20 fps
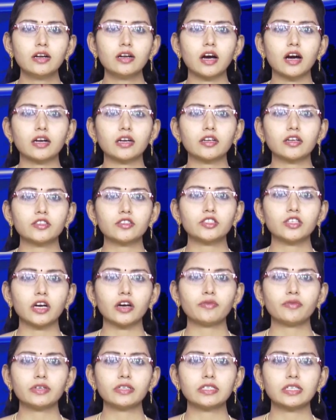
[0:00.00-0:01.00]
డాక్టర్
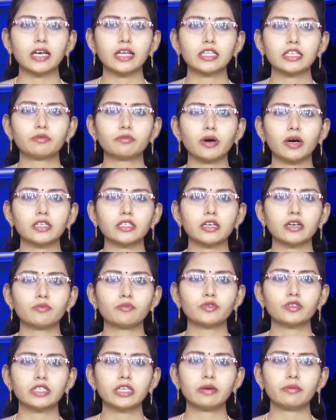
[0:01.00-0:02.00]
జాఫర్ సాదిక్ బాషా
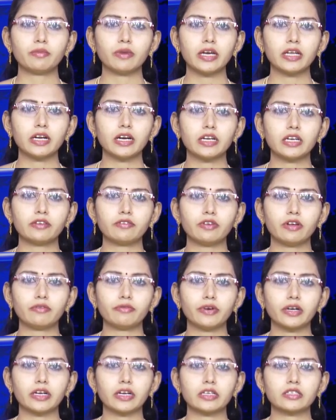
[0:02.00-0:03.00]
ముస్లిం మైనార్టీ
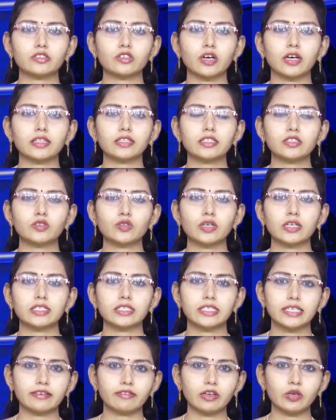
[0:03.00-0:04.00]
వెల్ఫేర్ ట్రస్ట్ అందిస్తున్న
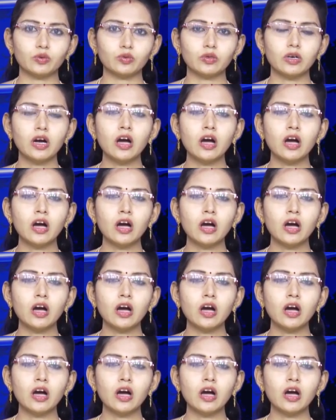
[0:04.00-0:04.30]
సేవలు